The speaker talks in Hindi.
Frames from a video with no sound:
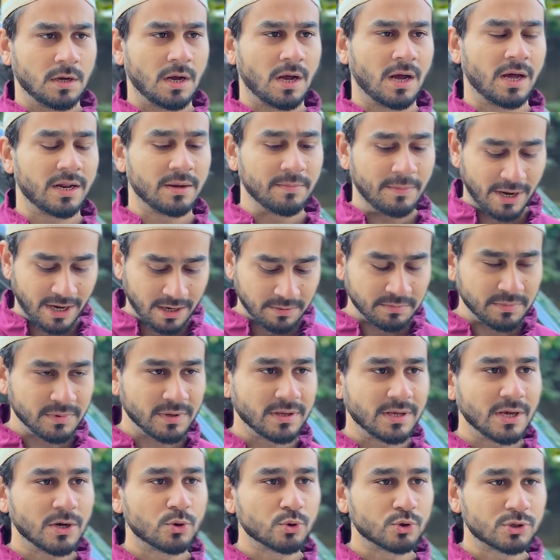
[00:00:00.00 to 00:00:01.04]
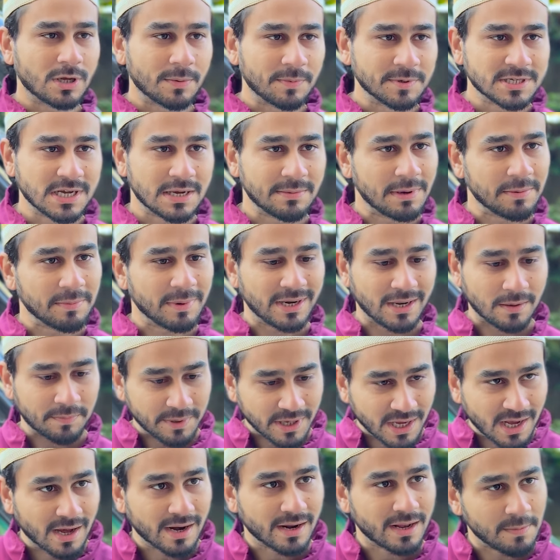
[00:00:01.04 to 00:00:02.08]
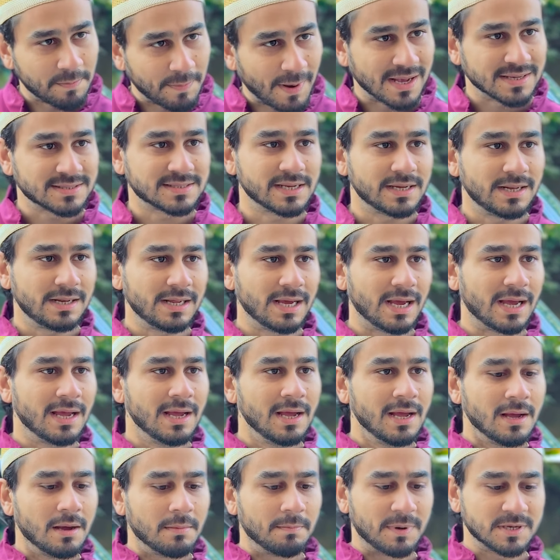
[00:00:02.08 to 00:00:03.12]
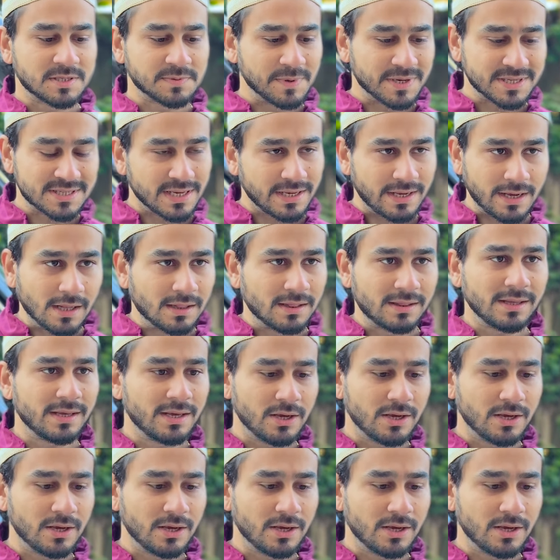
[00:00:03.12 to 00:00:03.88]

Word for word: अरे मैडम ये कुर्ता पजामा मैंने अपने घर के पास से ही लिया है बस मेरे से गलती